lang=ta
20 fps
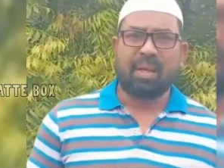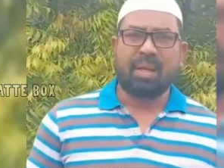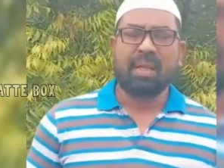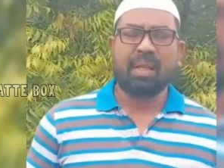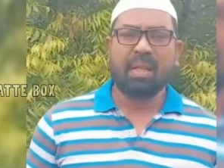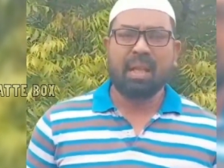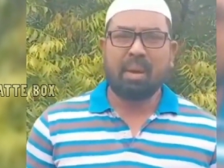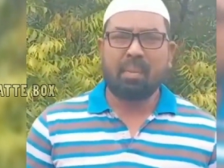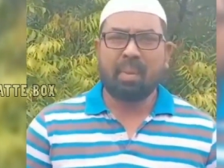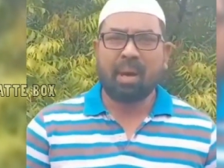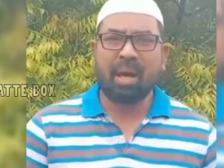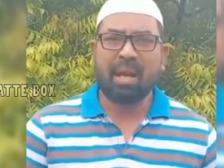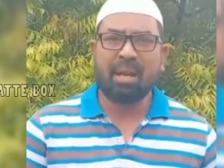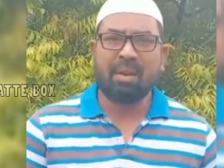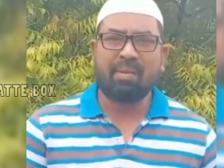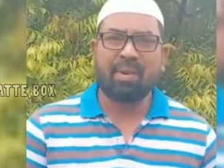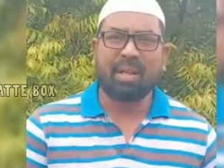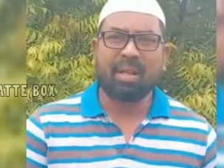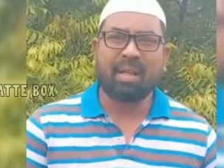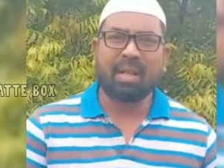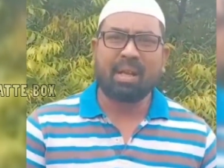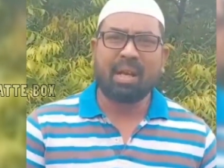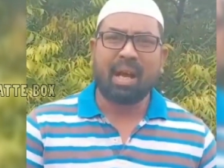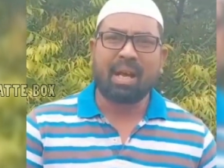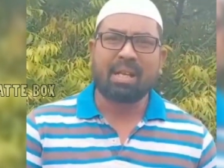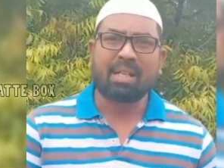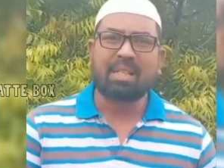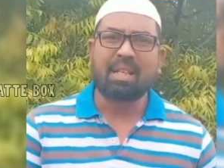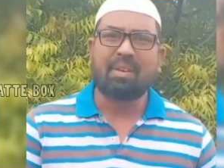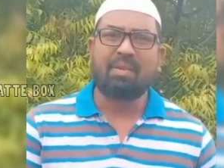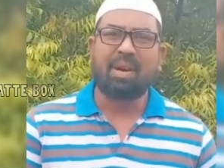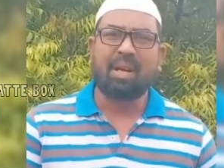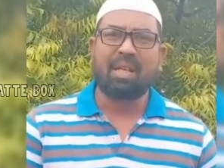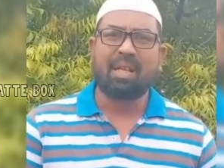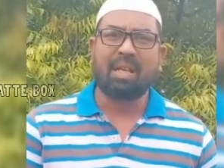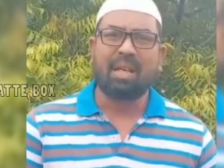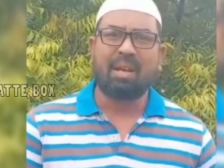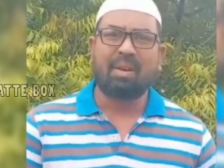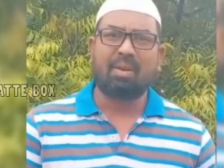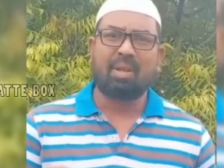இந்த மாதிரி வந்து
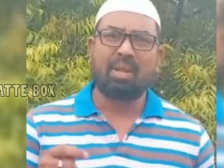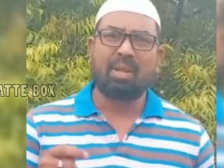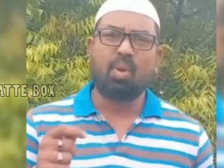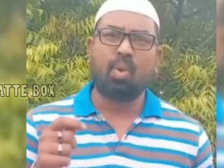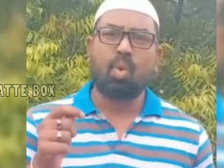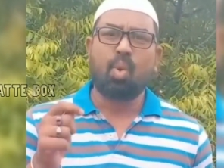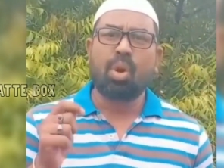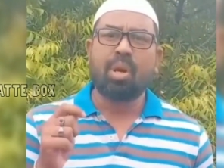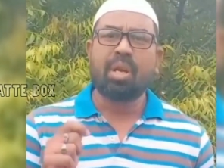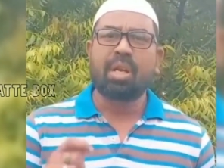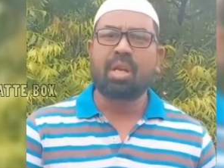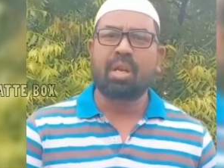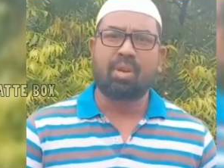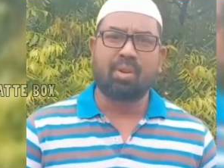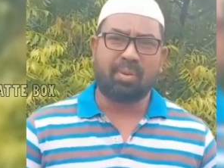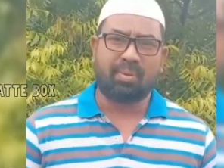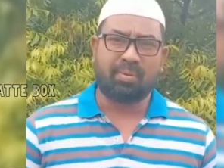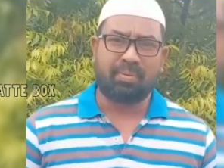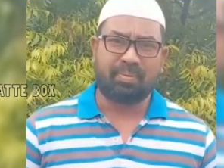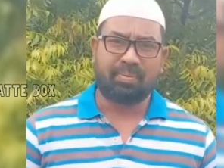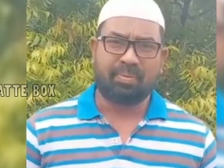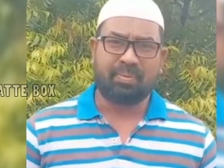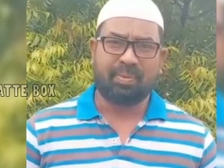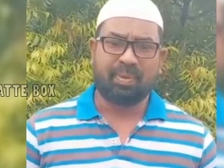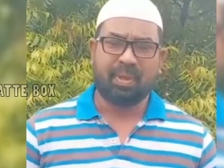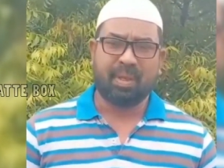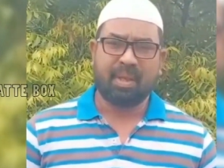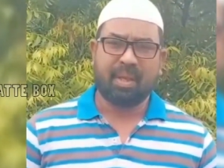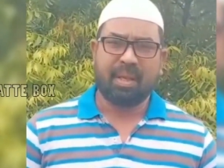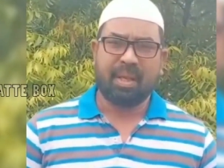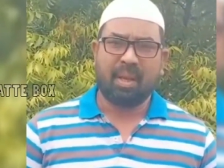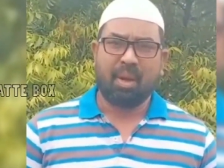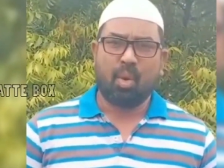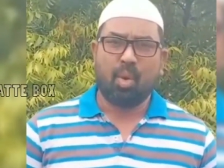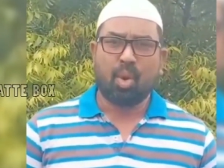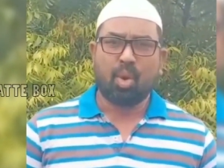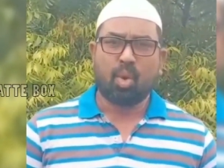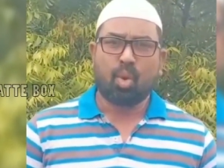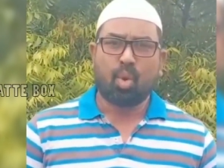அரசியல்வாதிகளை வந்து ஒழிக்கணும் ஒரு